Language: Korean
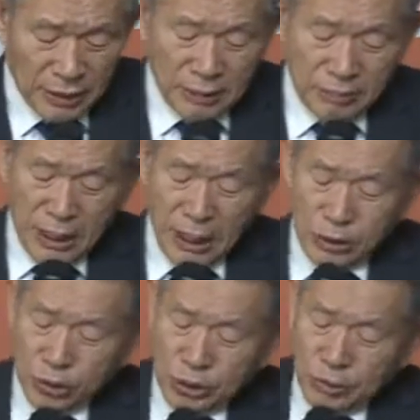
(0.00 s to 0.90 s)
이미
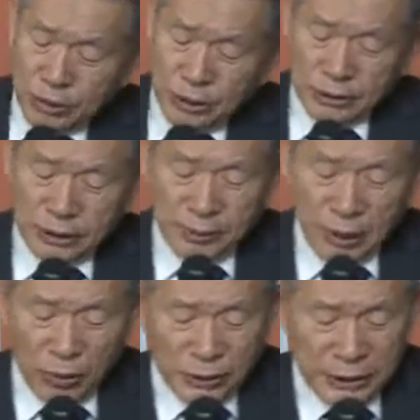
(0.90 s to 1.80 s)
예수님을
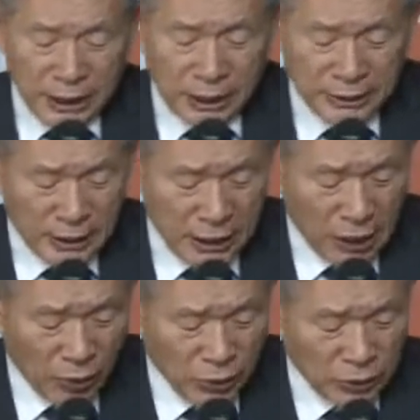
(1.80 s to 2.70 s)
영접하고 신앙생활하고